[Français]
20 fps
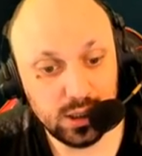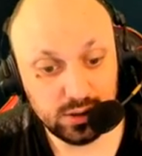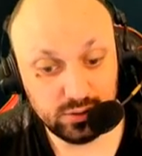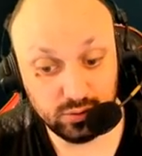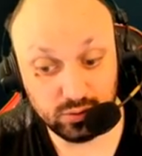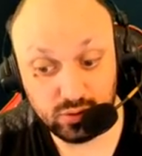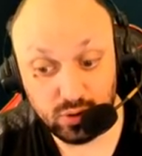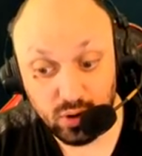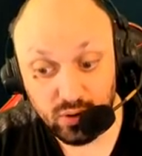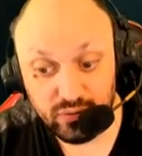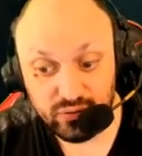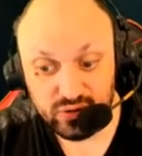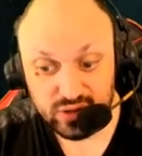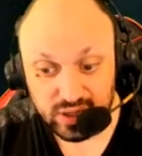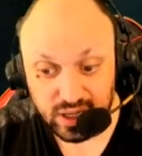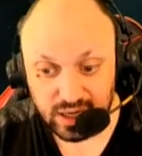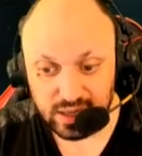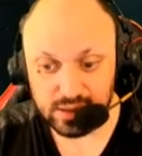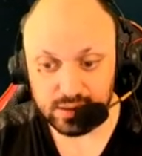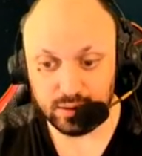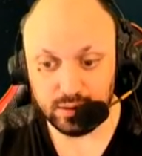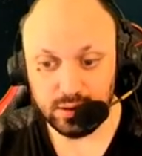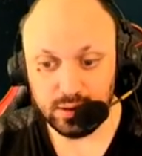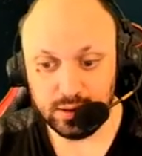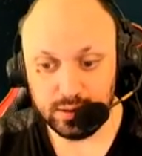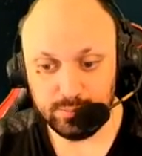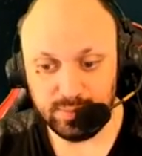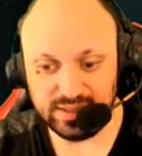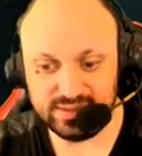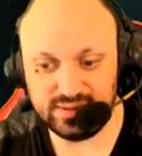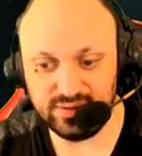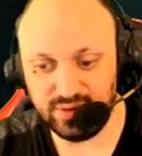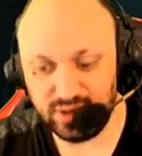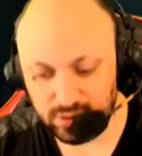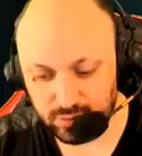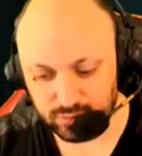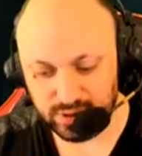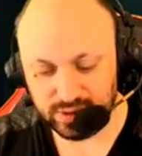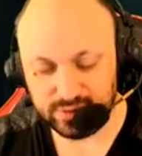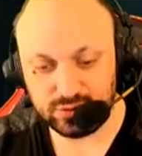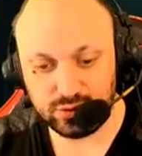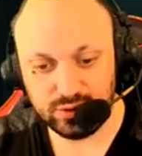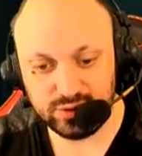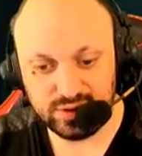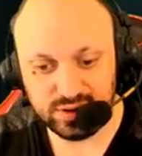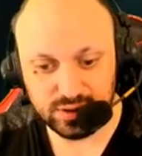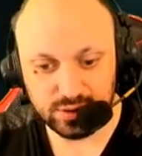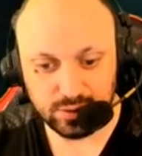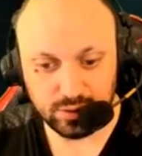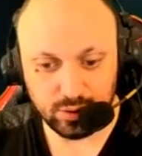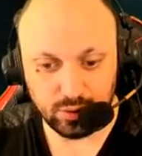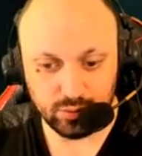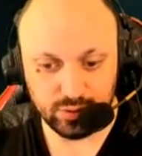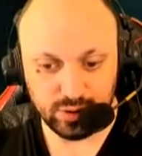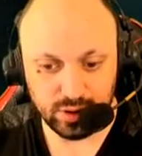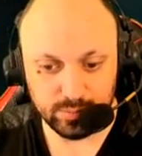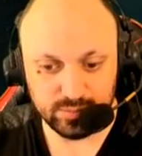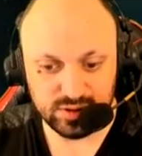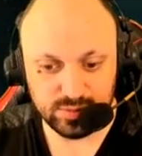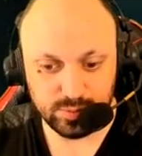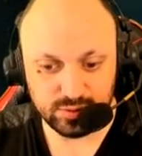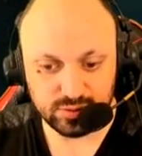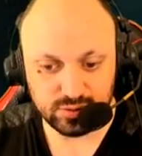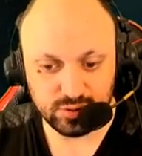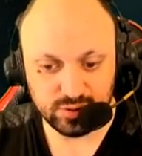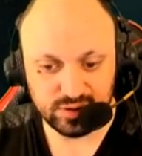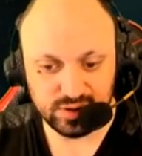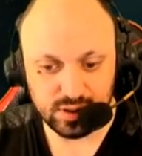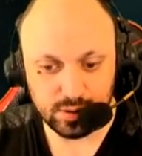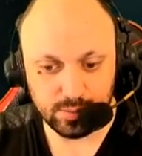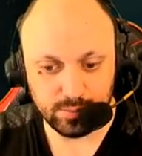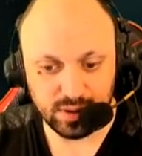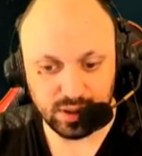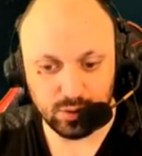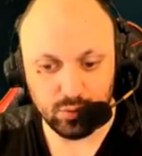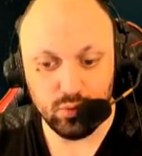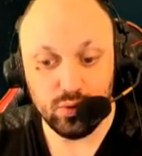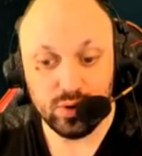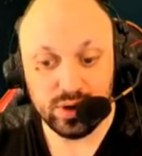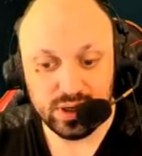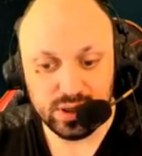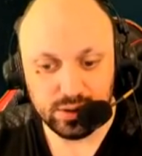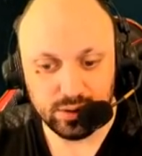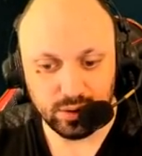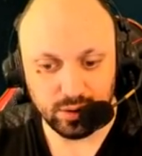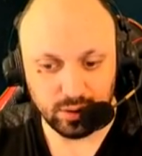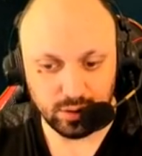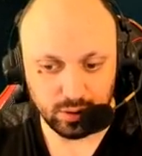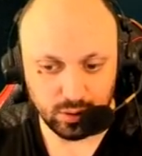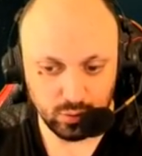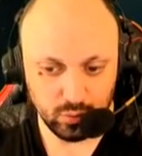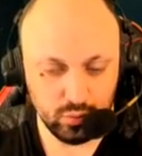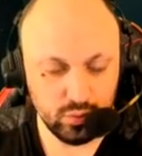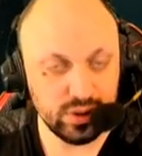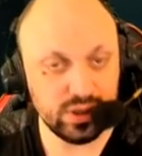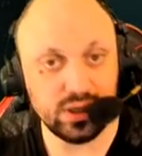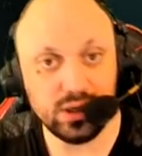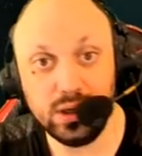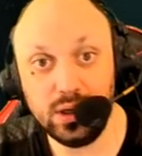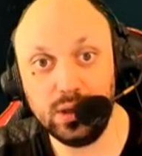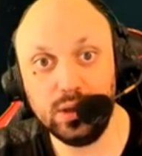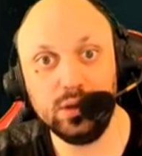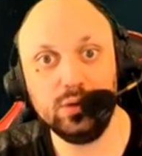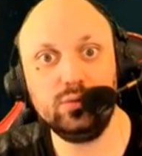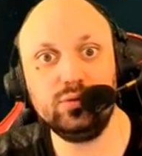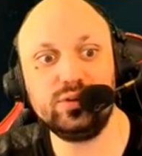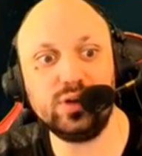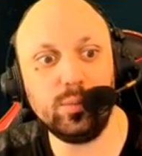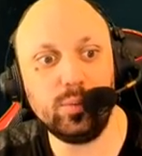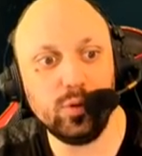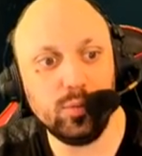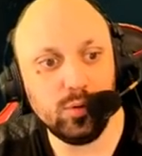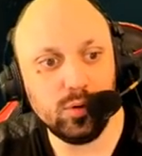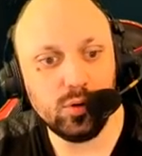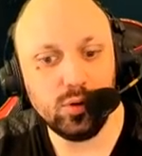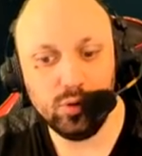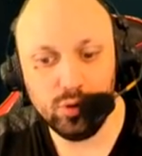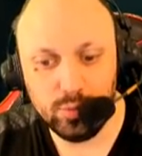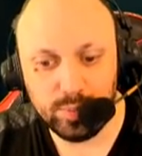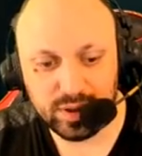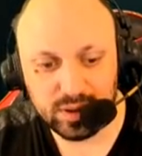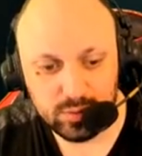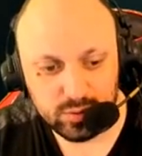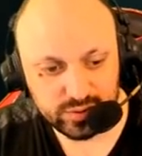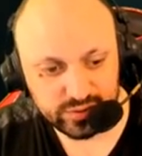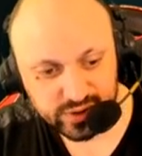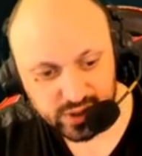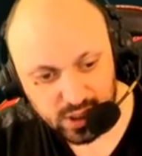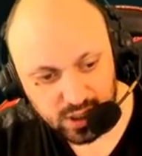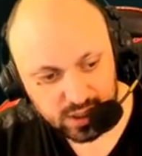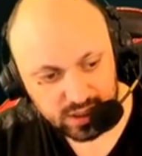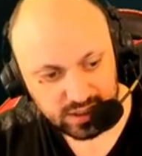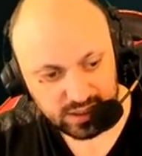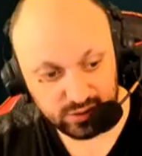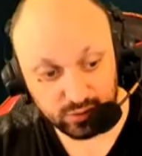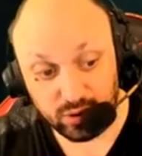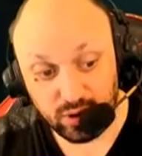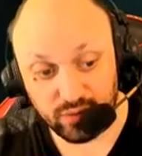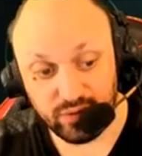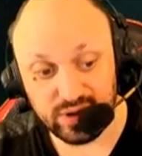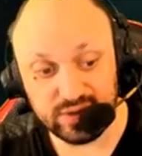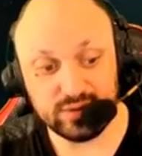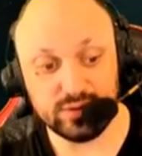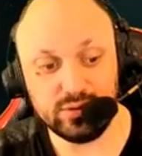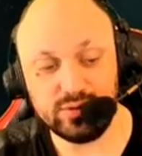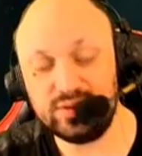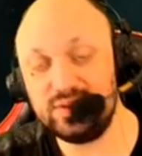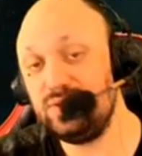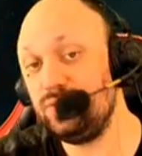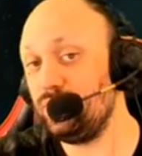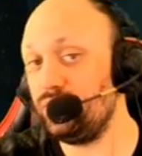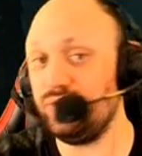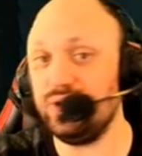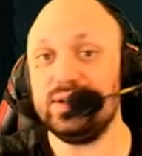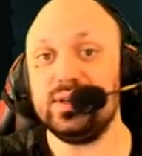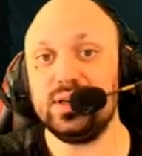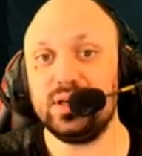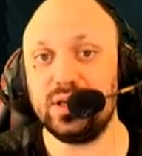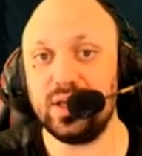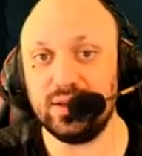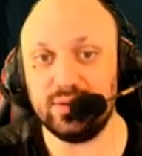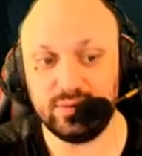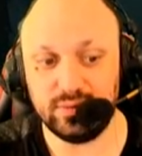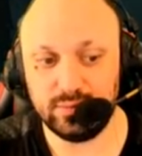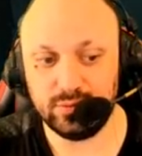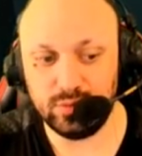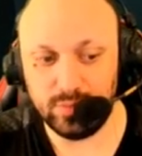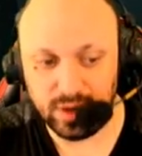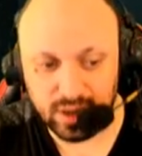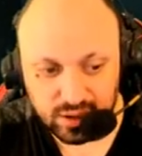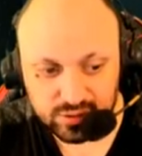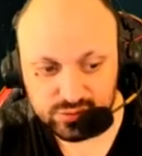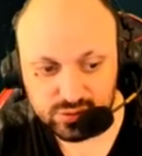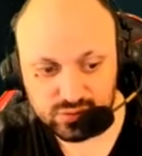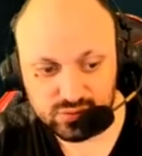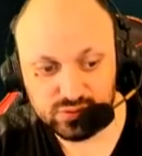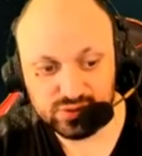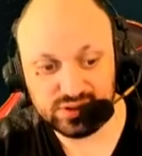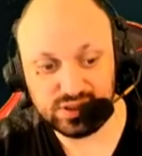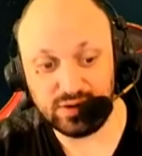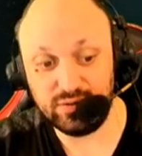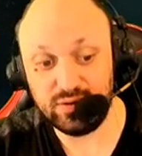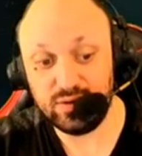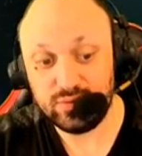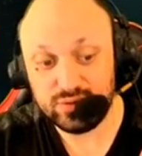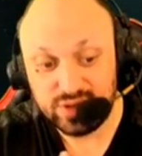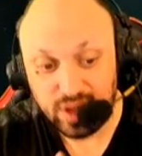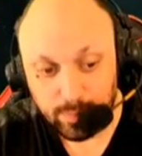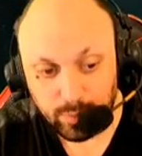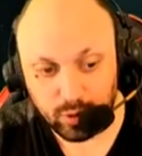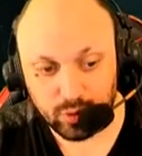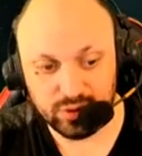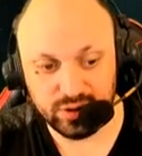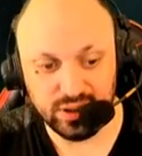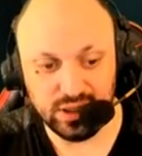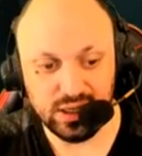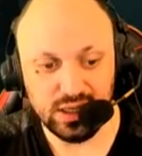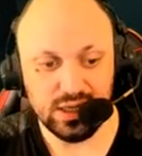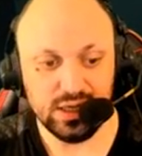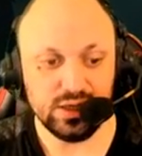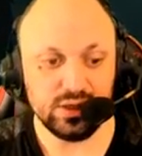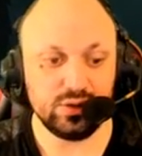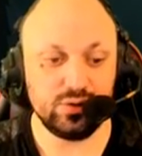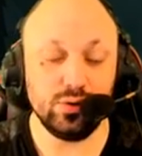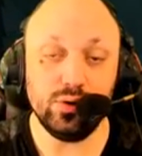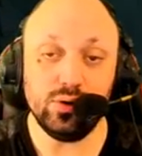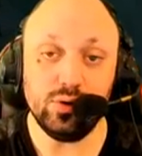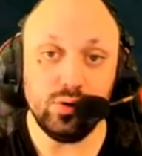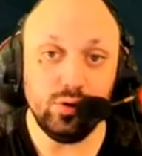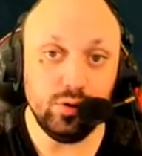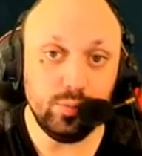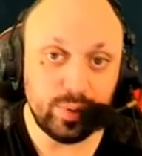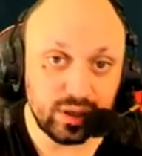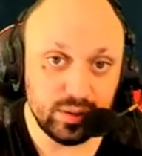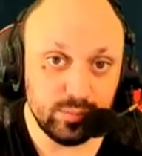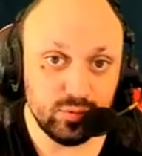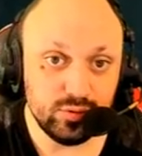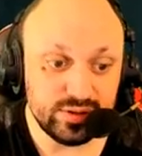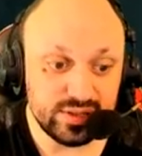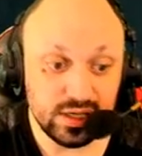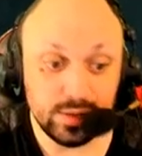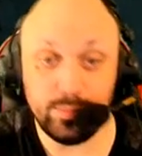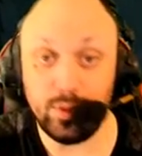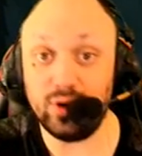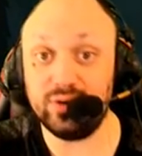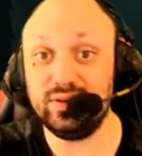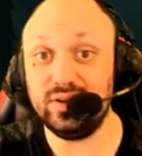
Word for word: Donc au final, bah, c'est vrai qu'on a ce côté, euh, on a un petit peu ce côté, mais où est, euh, où est tout simplement le Primus Et donc en fait, si vous faites les quêtes de Malraxus, vous savez, vous apprenez que le Primus est porté